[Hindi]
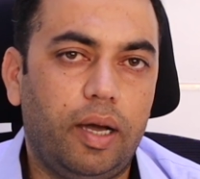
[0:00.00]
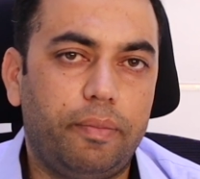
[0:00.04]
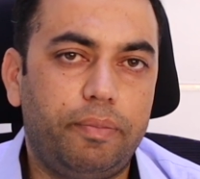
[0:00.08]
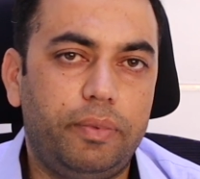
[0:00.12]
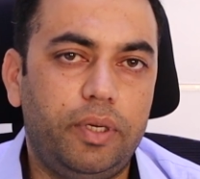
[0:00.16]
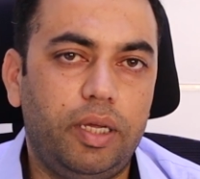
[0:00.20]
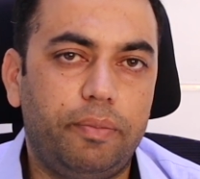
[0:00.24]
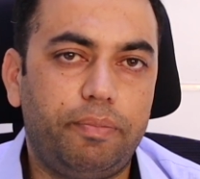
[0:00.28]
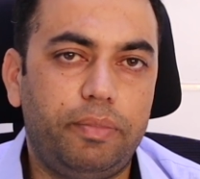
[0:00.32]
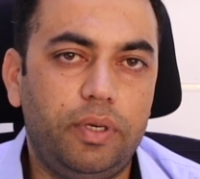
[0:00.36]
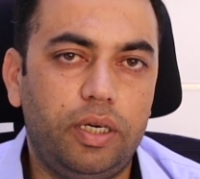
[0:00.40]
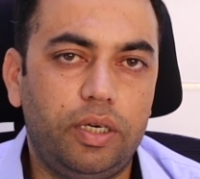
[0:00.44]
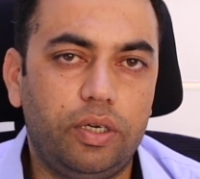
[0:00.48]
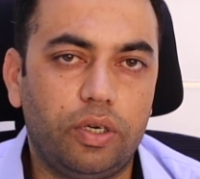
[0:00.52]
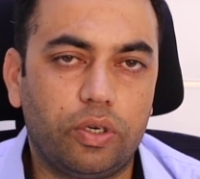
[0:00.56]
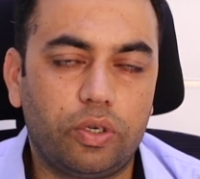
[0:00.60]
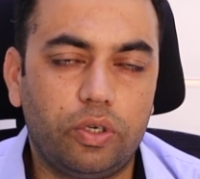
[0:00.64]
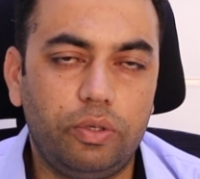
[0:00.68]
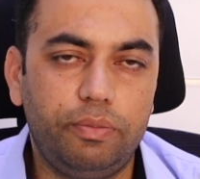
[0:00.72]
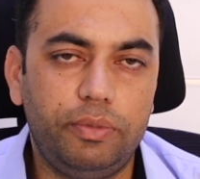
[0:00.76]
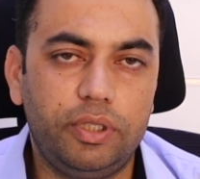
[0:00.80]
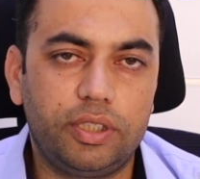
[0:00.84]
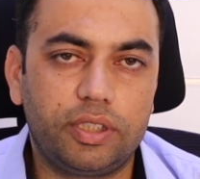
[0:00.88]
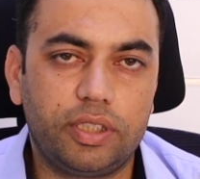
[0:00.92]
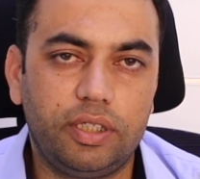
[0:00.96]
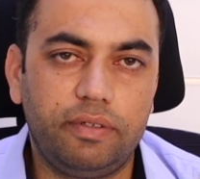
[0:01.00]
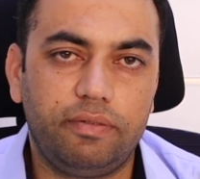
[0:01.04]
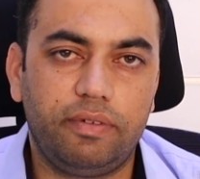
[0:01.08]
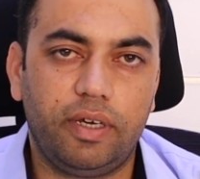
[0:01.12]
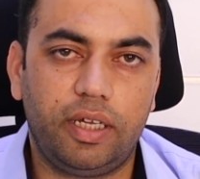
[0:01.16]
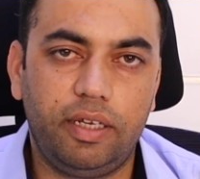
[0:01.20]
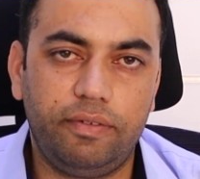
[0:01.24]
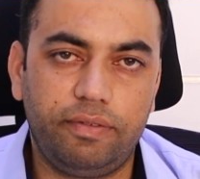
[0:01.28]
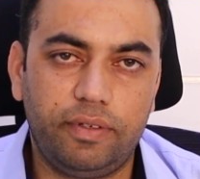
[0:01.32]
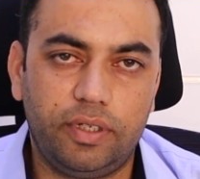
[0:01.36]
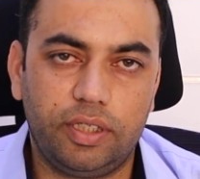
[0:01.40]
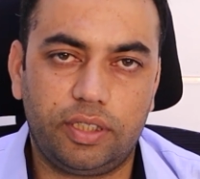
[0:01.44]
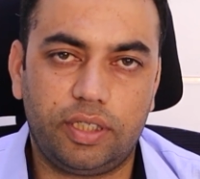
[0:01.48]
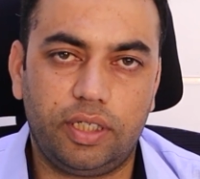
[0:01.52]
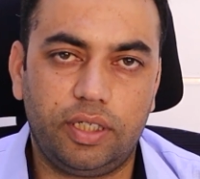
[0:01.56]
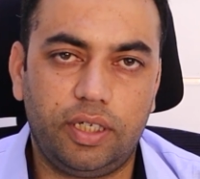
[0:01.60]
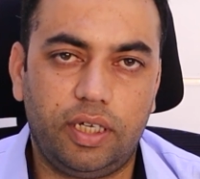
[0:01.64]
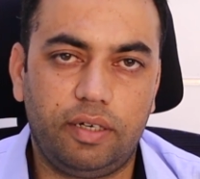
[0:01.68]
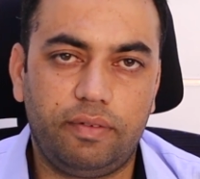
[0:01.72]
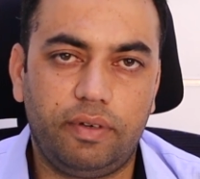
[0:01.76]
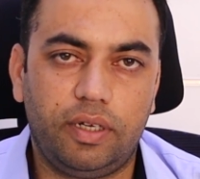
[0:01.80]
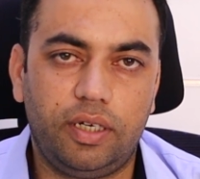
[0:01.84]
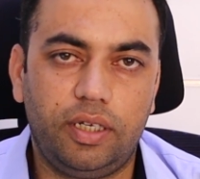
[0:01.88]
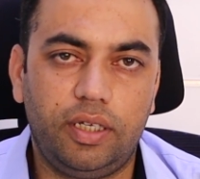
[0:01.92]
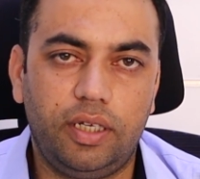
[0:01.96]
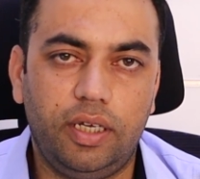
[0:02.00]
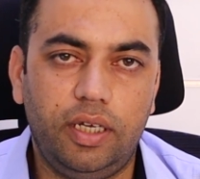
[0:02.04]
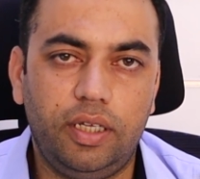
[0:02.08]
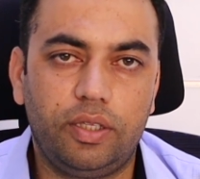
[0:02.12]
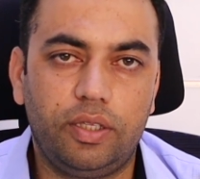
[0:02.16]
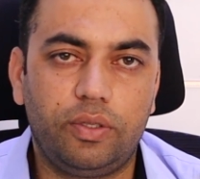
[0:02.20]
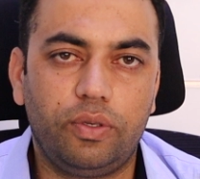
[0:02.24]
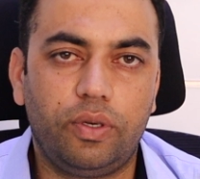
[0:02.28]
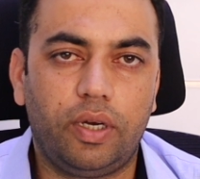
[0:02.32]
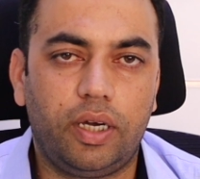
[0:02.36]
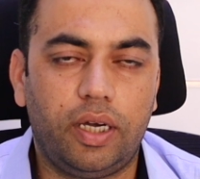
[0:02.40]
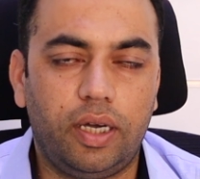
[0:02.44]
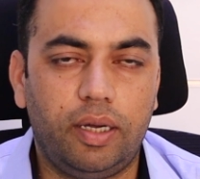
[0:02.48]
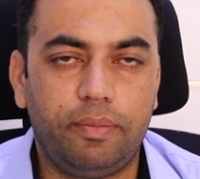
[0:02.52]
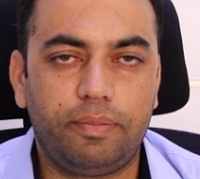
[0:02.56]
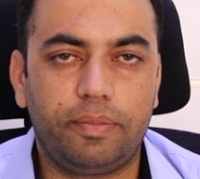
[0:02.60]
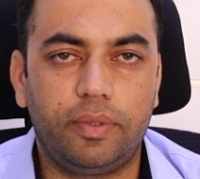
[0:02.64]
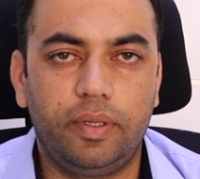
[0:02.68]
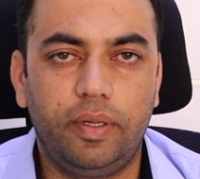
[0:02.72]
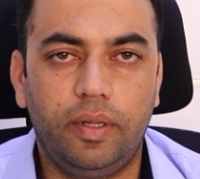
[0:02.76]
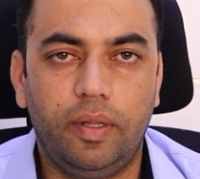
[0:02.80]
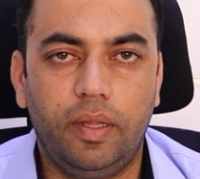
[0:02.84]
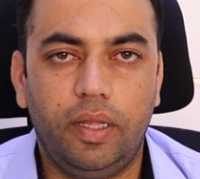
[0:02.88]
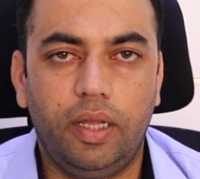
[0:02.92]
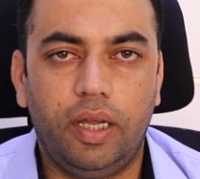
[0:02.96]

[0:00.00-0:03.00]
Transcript: आपने अपने डॉक्यूमेंट्स की वेरिफिकेशन करवानी है तो आप